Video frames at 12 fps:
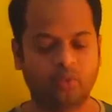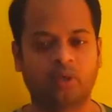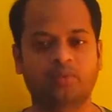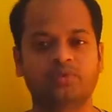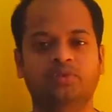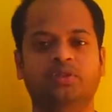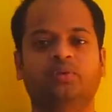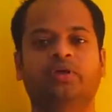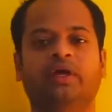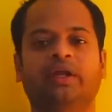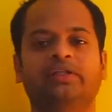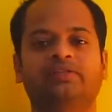உடம்பு சுற்றி ஒரு
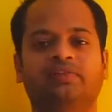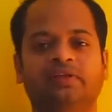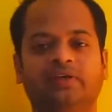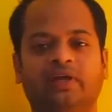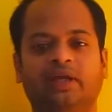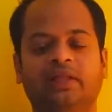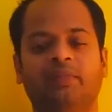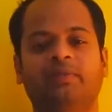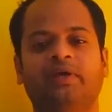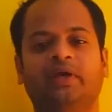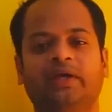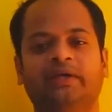எனர்ஜி ஃபீல்டு இருக்குன்னா அது
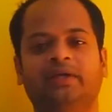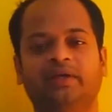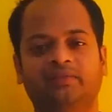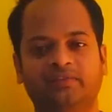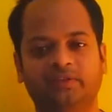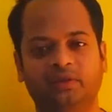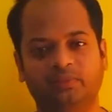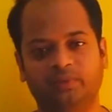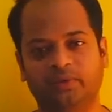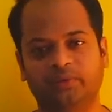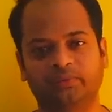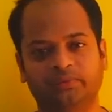எப்படி ரைட் அண்ட் லெஃப்ட் இருக்க
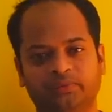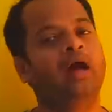முடியும்